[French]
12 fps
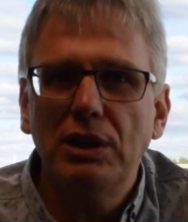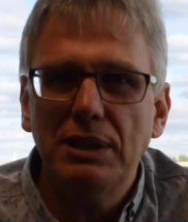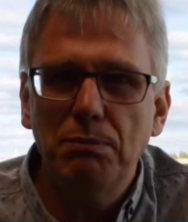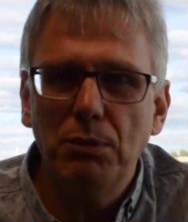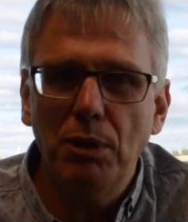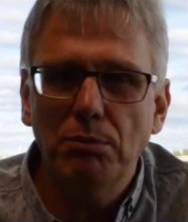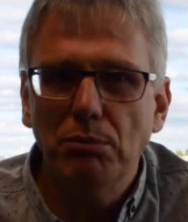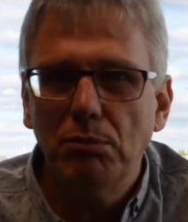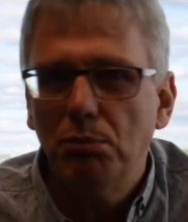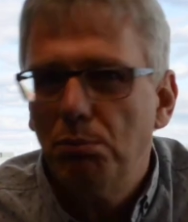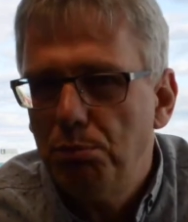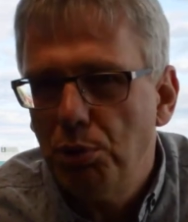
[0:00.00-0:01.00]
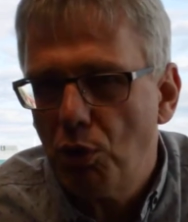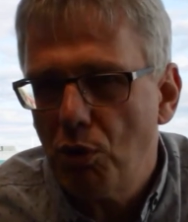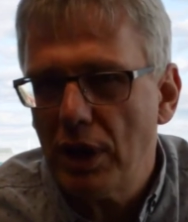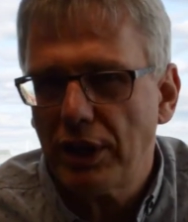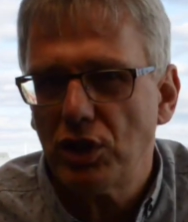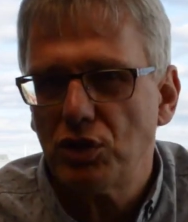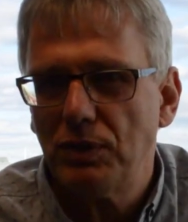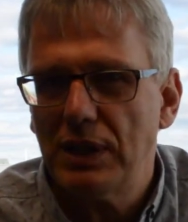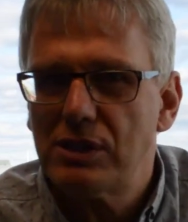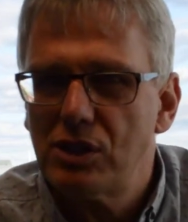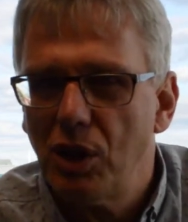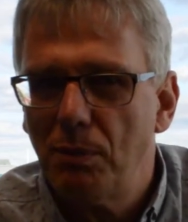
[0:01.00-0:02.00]
l'immeuble. Pourquoi que je
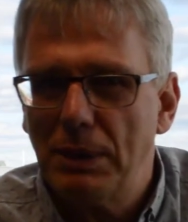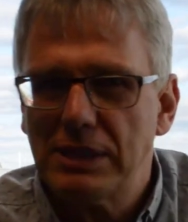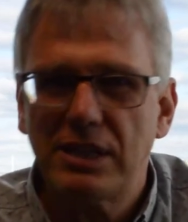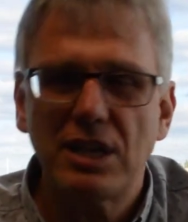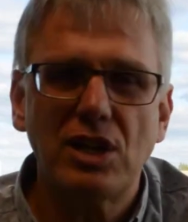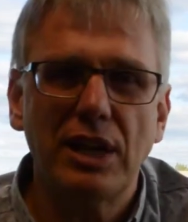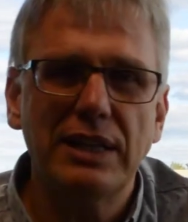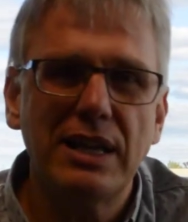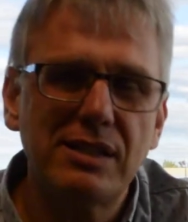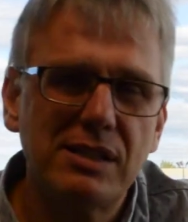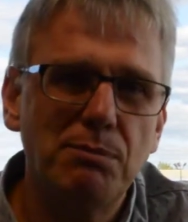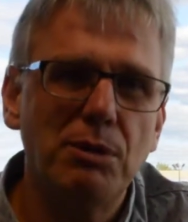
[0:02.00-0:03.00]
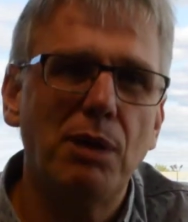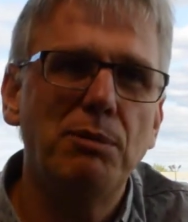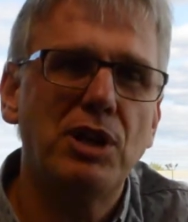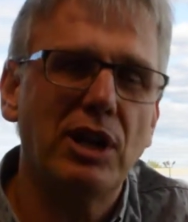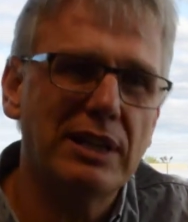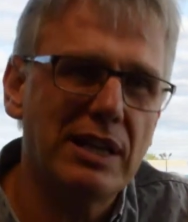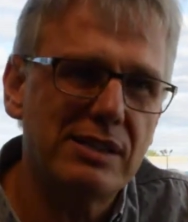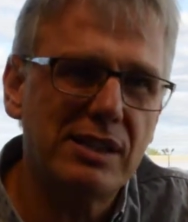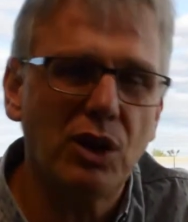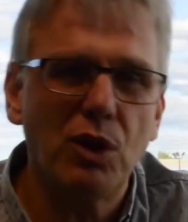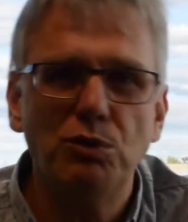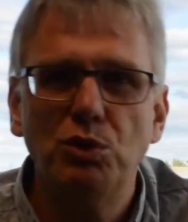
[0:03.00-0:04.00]
fais ça? Parce qu'ils connaissent l'immeuble, ils connaissent
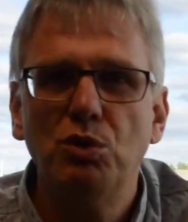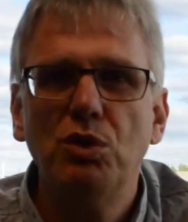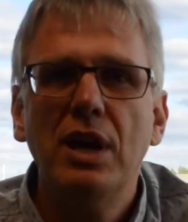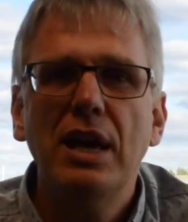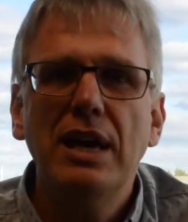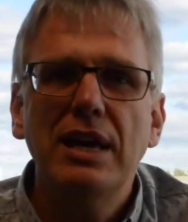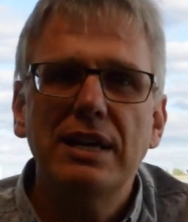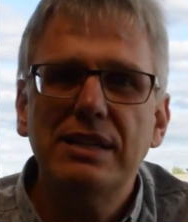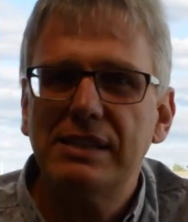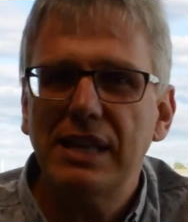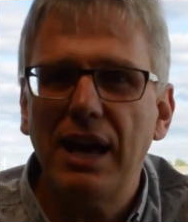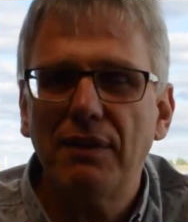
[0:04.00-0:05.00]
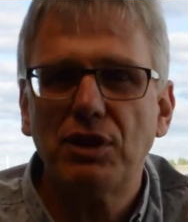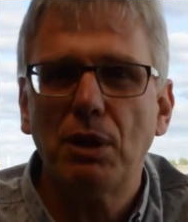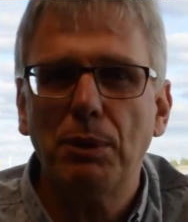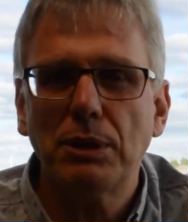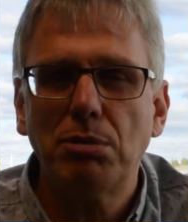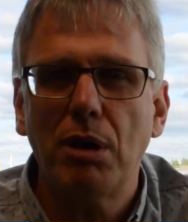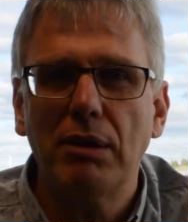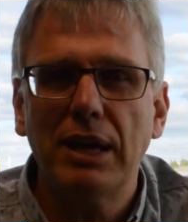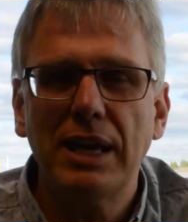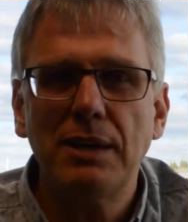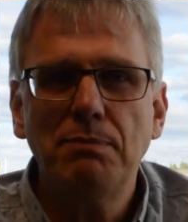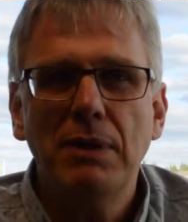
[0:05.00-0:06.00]
les revenus, ils savent qu'il n'y a pas de
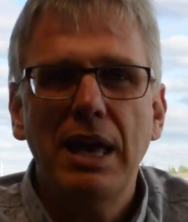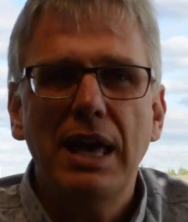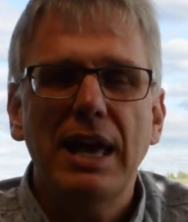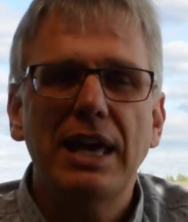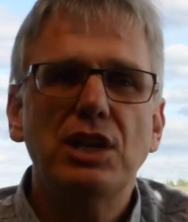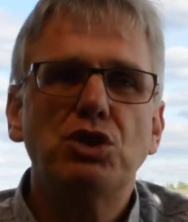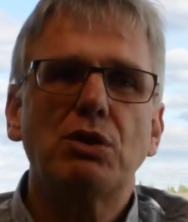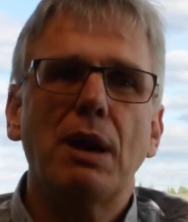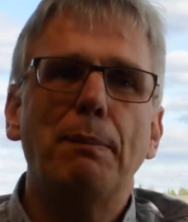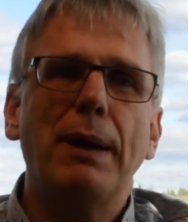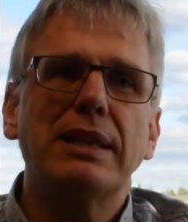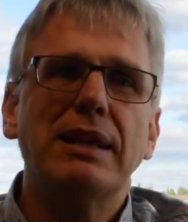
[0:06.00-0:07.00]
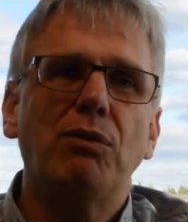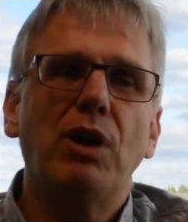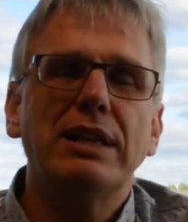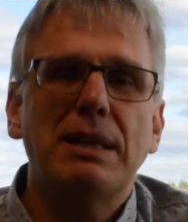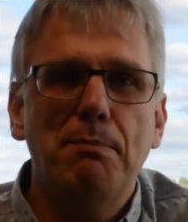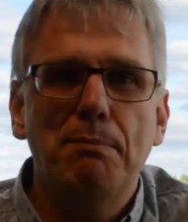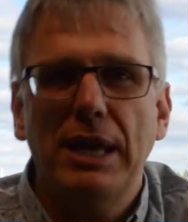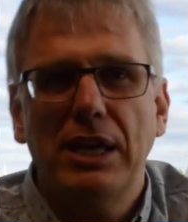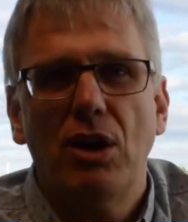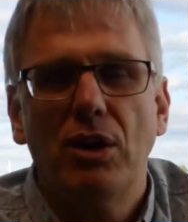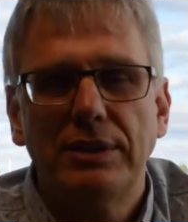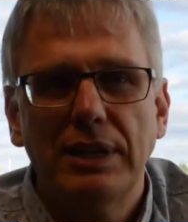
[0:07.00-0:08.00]
problème et je suis capable d'avoir des
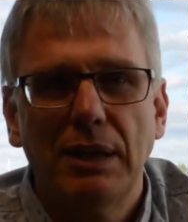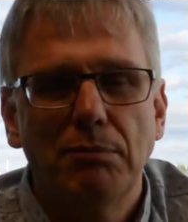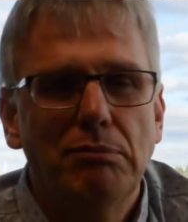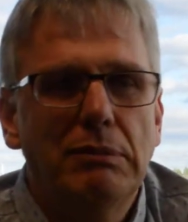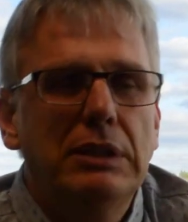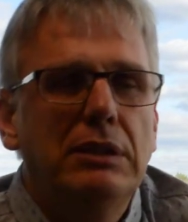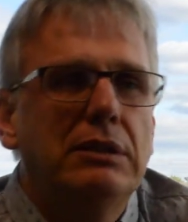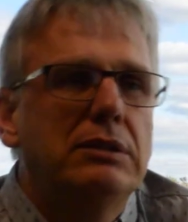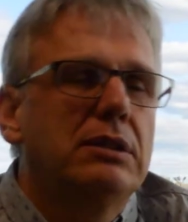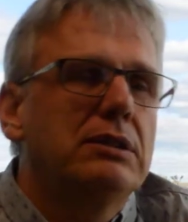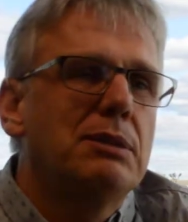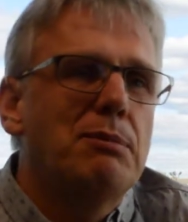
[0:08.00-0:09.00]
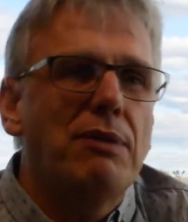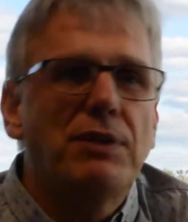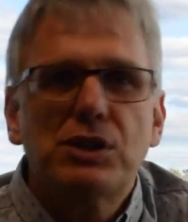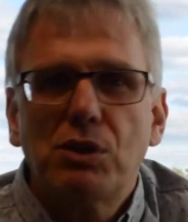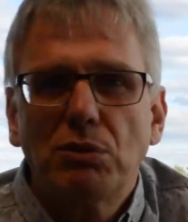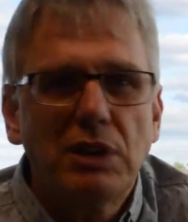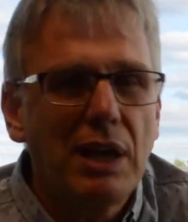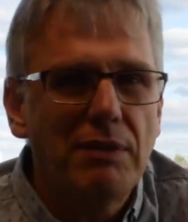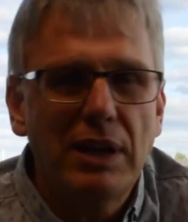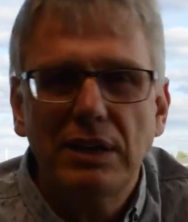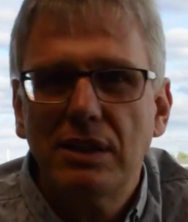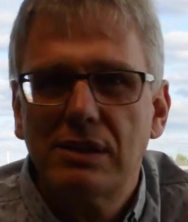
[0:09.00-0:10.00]
meilleurs termes. Mais ça, c'est ma façon de
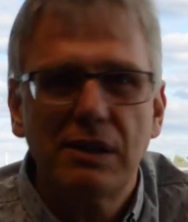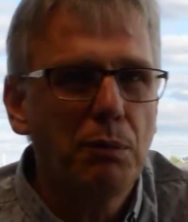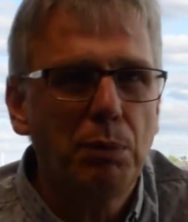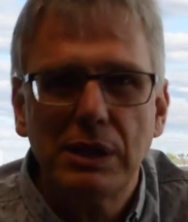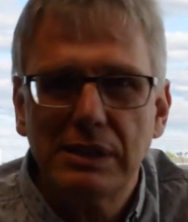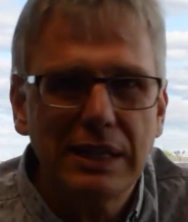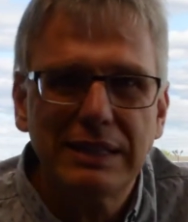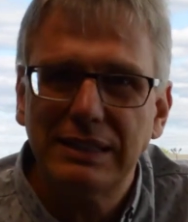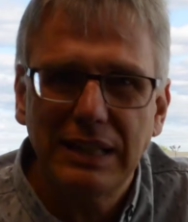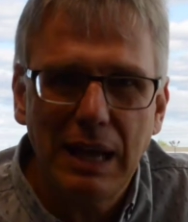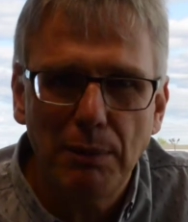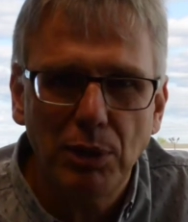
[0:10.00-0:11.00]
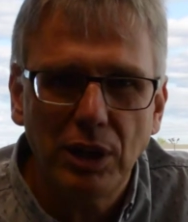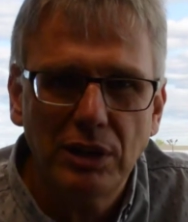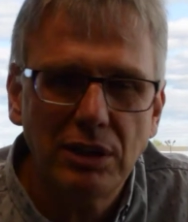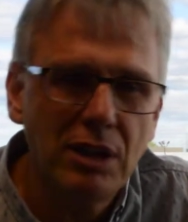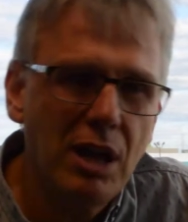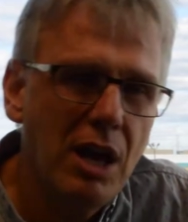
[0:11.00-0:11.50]
travailler, ça ne veut pas dire que c'est la bonne.